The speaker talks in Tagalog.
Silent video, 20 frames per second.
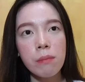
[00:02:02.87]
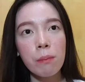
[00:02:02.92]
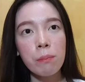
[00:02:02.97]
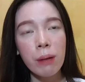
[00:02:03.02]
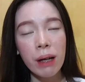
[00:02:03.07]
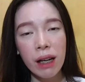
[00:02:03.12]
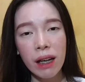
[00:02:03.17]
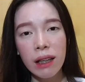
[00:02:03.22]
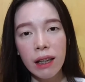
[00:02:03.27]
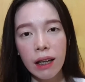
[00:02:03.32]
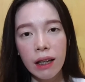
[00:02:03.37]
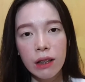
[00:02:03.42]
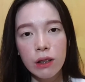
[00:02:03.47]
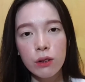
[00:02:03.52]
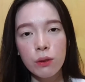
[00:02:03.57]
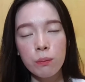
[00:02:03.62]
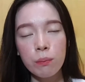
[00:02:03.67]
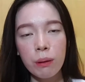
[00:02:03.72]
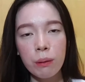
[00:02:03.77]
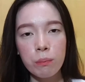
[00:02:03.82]
mapagaling
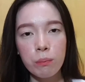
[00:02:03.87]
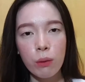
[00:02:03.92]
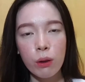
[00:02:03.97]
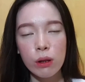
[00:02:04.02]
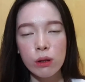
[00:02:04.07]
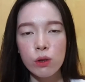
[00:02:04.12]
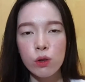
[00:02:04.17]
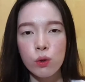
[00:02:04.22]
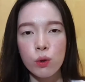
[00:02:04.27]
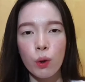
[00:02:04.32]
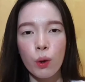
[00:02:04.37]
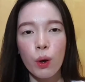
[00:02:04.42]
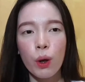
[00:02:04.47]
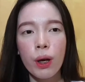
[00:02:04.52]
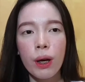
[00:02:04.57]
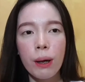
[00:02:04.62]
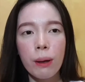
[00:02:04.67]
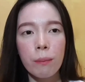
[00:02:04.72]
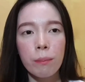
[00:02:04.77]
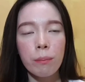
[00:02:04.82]
yung pimples nyo,
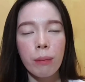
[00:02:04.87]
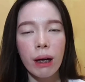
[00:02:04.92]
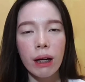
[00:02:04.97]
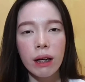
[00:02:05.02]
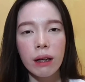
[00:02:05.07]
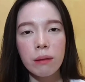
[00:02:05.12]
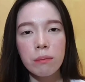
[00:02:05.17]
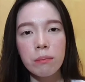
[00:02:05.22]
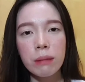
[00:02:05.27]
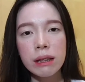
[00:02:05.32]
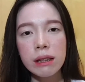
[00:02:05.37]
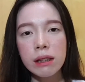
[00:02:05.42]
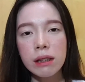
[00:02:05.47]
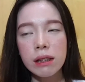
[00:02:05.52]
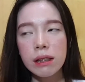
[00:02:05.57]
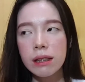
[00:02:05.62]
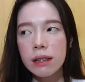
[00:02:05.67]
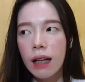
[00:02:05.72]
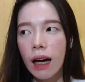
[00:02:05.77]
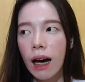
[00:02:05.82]
parang
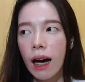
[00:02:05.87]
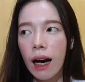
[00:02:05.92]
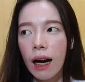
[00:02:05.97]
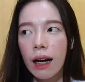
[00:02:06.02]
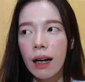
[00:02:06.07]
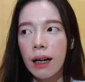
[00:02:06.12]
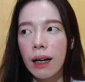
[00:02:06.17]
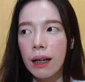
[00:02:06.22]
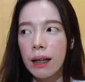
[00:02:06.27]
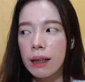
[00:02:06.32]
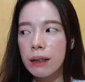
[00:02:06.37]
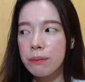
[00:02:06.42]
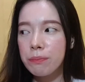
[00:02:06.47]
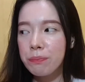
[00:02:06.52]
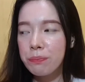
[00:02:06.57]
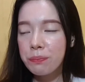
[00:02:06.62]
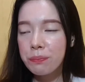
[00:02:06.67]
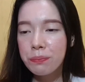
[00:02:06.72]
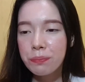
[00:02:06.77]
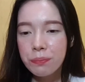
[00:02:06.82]
mas nakaka
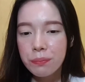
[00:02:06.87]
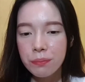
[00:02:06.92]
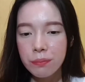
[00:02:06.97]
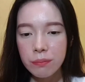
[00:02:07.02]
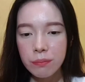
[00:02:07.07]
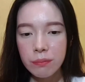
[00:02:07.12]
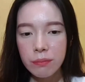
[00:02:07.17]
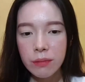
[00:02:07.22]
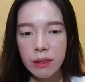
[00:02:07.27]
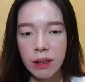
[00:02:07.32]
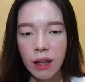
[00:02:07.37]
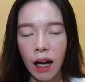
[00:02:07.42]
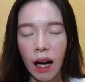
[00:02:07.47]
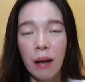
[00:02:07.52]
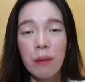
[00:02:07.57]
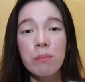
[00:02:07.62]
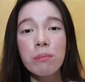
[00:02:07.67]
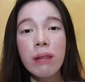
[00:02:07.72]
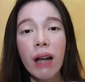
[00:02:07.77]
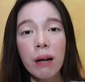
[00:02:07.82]

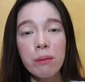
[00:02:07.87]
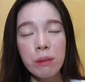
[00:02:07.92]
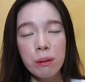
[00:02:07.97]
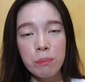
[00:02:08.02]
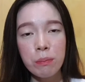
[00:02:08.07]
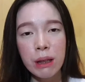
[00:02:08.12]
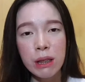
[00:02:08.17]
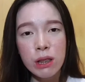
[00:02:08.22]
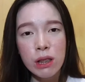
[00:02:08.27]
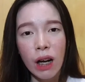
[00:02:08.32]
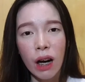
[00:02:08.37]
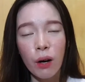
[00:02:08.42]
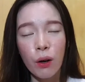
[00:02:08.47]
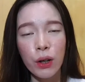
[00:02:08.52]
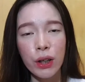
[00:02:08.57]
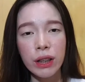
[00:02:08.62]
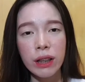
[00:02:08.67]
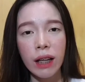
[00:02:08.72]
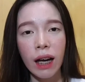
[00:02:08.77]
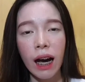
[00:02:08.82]
ang dami pa siya
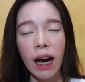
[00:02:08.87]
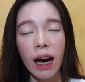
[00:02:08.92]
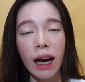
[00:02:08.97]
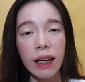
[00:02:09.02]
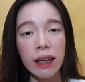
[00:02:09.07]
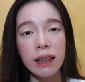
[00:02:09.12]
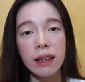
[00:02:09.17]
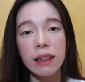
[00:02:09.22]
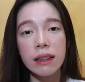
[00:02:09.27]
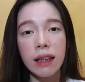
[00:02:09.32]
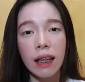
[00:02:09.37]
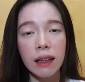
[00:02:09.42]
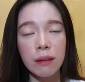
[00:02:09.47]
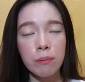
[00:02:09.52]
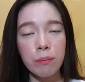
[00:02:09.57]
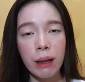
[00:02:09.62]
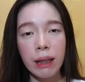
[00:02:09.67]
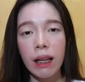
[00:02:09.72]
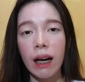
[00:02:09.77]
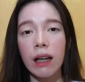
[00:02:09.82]
or nakaka-irritate
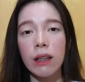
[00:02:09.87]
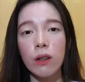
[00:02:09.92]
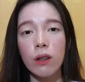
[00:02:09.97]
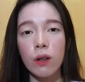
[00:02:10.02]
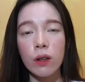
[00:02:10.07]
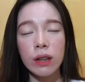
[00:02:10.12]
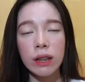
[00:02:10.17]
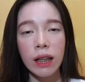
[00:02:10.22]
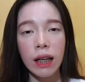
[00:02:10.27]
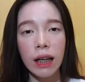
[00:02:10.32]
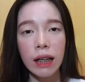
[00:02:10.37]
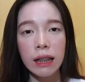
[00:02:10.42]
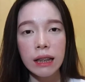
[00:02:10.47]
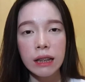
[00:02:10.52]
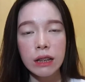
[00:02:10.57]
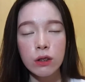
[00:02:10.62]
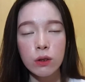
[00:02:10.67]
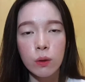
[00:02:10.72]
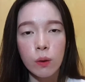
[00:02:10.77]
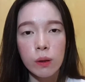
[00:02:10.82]
pa lalo
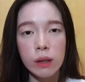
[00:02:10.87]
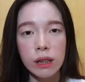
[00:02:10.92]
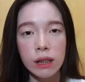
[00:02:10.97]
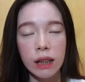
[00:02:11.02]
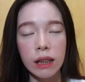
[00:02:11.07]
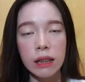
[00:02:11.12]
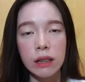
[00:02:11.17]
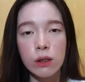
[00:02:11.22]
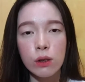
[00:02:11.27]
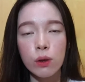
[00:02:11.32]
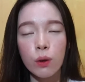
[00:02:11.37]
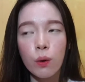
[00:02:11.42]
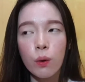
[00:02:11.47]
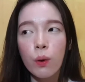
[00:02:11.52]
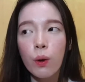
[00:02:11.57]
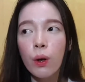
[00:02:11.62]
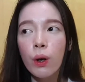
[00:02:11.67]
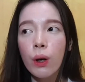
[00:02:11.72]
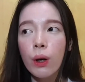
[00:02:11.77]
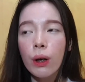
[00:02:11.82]
ng inyong skin.
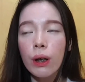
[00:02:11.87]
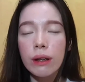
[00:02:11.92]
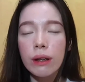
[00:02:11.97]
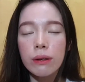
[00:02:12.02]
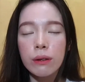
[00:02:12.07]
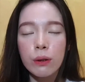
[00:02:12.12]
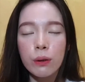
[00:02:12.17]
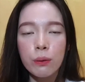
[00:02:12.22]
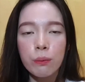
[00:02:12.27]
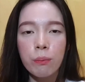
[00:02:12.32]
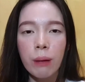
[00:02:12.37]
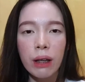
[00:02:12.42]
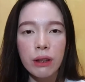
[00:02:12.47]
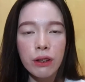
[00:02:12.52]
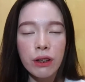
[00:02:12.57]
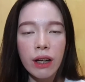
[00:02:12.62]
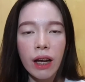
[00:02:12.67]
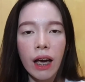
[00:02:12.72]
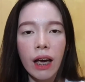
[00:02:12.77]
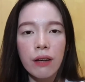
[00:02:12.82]
So, you
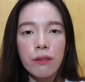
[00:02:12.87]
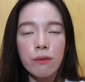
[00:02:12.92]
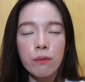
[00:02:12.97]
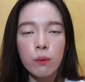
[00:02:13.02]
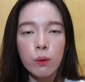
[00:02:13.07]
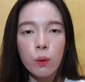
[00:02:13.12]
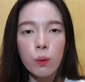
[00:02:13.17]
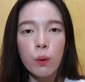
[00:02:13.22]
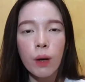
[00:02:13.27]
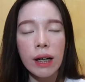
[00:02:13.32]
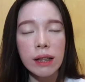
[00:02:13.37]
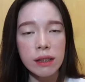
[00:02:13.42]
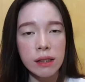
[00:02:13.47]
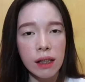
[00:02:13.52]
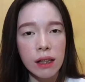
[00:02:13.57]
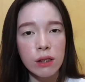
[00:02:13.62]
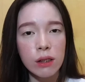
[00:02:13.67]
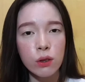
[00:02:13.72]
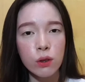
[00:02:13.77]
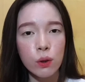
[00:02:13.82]
better have to
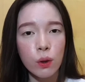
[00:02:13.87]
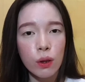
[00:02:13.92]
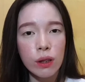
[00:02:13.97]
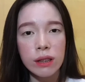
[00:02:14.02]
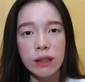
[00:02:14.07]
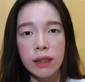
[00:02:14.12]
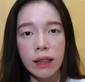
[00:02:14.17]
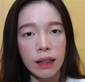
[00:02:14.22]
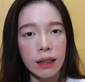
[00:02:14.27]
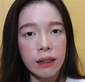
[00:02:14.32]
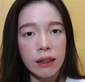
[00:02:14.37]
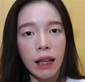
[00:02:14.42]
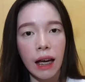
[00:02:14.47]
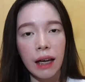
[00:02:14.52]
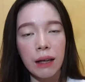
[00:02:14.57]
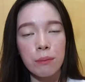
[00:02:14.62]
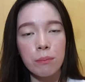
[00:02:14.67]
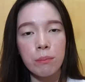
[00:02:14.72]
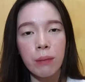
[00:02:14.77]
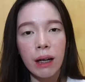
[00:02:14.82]
assess your skin
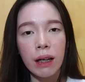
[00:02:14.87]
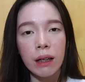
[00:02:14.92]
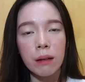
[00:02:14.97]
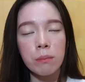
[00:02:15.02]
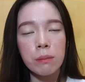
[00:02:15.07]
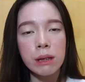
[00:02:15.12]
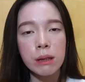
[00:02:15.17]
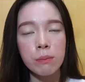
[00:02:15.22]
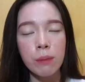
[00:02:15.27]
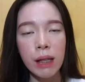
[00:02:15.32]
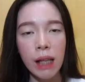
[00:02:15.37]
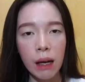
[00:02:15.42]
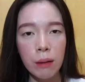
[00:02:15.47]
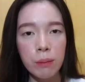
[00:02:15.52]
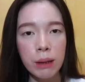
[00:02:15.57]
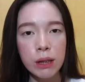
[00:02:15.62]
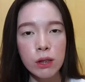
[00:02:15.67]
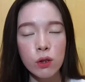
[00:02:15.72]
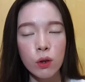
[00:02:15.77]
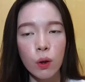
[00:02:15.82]
type para mas
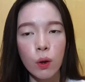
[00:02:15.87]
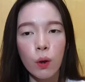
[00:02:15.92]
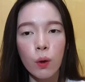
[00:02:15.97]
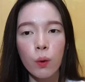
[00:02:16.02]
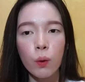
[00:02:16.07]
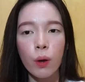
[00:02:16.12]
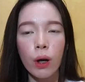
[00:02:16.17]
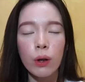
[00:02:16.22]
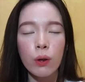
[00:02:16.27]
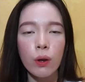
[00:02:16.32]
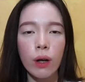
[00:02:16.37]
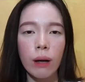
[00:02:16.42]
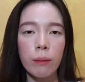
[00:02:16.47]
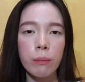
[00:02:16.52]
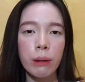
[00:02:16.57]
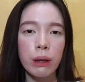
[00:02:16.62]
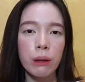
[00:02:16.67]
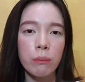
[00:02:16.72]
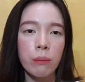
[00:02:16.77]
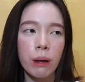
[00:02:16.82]
malaman nyo kung ano nga
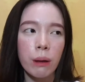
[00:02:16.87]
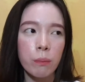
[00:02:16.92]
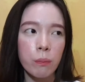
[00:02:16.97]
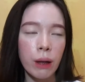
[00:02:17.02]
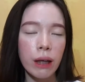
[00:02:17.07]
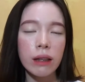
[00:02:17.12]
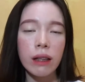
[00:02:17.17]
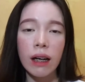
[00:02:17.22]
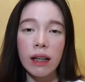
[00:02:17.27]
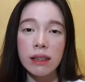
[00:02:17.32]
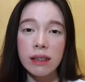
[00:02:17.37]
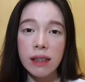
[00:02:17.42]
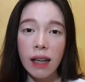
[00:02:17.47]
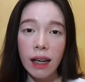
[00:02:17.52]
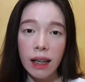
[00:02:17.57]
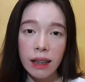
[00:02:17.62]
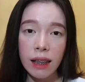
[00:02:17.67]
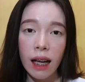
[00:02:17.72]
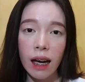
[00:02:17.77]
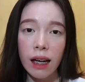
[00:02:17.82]
ba yung mga products na
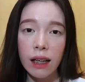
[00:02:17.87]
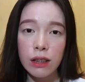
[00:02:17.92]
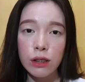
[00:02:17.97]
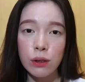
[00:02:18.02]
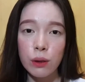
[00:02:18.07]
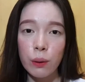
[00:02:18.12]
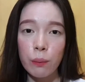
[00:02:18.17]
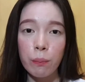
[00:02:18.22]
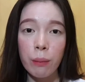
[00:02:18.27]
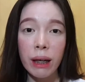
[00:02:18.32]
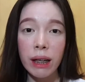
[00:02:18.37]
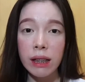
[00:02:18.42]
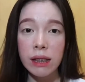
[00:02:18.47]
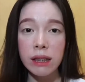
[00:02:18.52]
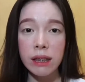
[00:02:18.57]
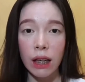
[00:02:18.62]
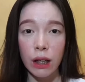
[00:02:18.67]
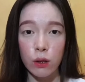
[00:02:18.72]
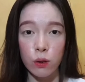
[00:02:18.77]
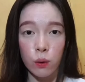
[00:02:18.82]
kailangan nyo para
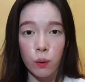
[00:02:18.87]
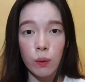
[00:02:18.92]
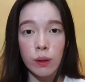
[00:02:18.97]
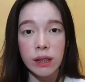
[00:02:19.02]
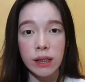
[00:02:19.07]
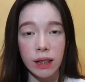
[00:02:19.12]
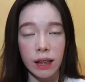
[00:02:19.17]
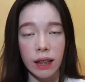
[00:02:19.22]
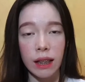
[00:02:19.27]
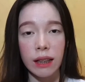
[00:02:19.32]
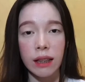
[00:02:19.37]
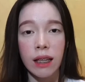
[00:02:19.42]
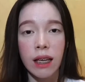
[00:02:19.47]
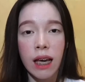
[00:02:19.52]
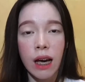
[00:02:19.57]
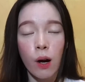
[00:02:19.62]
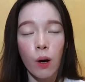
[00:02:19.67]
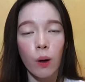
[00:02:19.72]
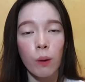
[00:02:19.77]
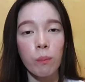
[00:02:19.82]
sa inyong skin
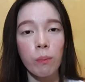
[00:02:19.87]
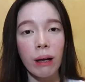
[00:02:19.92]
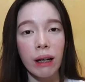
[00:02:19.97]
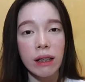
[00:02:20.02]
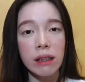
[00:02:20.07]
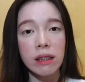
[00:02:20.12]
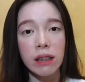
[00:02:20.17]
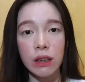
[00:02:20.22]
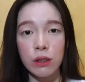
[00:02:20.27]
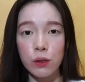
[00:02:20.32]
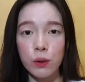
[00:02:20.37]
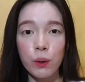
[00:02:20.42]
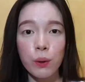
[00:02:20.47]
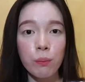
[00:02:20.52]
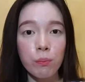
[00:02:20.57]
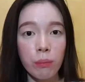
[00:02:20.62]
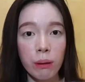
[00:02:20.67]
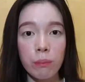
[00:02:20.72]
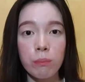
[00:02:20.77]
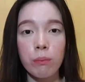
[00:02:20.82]
or para sa
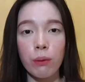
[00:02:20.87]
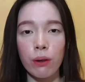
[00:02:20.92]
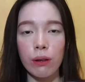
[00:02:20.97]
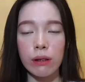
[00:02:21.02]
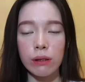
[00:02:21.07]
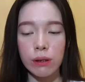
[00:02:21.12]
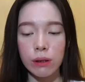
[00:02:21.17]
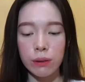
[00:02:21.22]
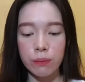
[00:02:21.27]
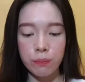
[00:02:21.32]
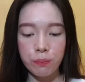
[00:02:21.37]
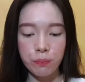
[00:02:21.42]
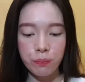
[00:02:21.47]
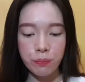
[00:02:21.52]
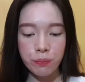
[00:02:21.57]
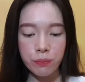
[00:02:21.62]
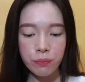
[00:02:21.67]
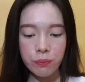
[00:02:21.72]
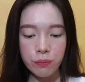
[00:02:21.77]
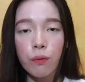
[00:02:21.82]
inyong pimples.
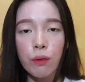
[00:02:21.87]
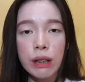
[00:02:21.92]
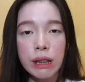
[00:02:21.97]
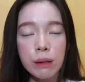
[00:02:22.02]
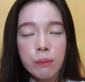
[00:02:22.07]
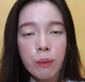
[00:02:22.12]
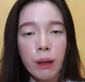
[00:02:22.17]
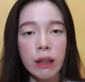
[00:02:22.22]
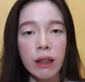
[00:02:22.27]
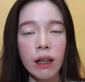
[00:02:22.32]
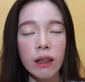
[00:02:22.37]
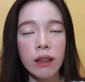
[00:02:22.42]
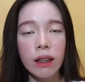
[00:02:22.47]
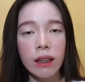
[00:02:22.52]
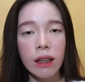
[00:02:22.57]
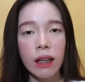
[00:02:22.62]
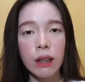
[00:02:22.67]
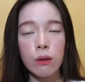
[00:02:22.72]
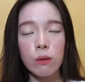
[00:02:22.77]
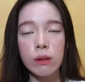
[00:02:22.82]
The First product
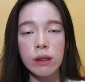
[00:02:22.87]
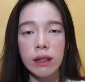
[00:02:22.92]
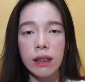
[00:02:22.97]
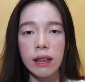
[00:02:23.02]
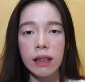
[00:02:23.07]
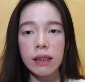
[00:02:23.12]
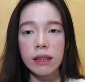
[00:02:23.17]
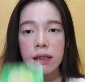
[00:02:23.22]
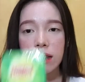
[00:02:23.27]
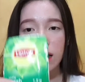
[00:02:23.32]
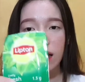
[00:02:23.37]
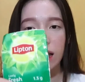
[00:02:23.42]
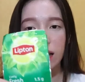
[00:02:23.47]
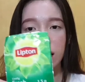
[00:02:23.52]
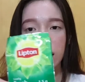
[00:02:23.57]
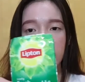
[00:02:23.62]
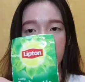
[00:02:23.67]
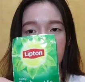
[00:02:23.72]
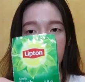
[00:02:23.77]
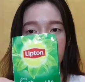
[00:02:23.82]
that I use is
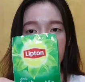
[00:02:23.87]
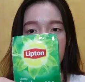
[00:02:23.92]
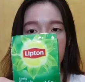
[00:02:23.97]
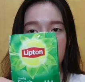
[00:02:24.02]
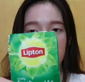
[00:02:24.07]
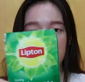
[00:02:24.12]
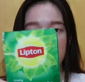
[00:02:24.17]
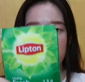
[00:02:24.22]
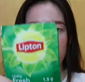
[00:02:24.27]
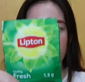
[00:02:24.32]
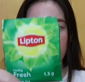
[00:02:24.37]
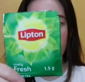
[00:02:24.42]
green tea. So,